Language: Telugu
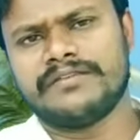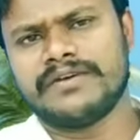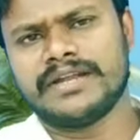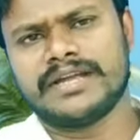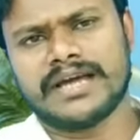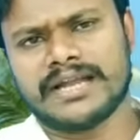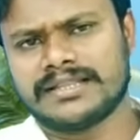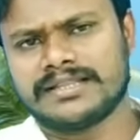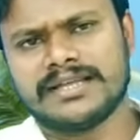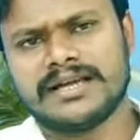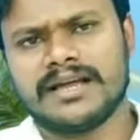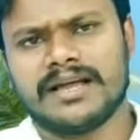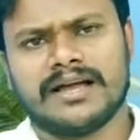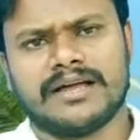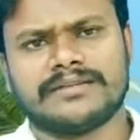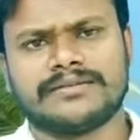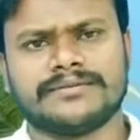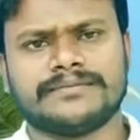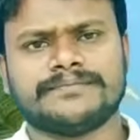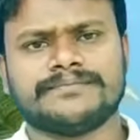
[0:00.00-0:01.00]
ఎవరికి అర్థం
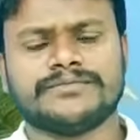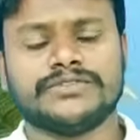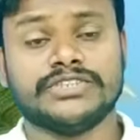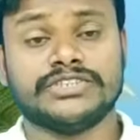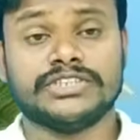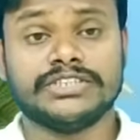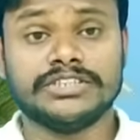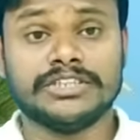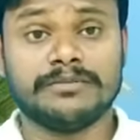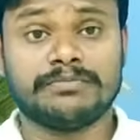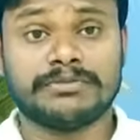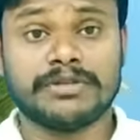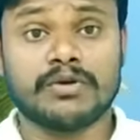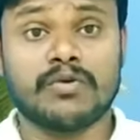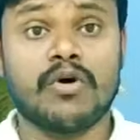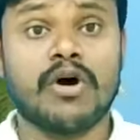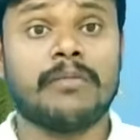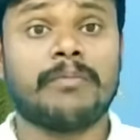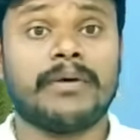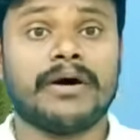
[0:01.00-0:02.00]
కాదు నిజం చెప్తే
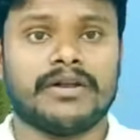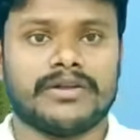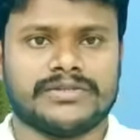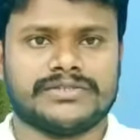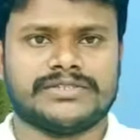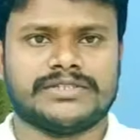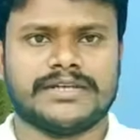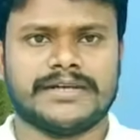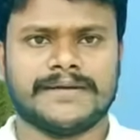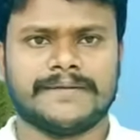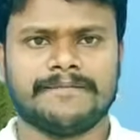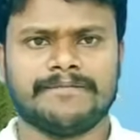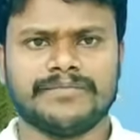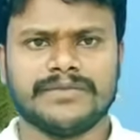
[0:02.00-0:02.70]
కోపాలు వస్తాయి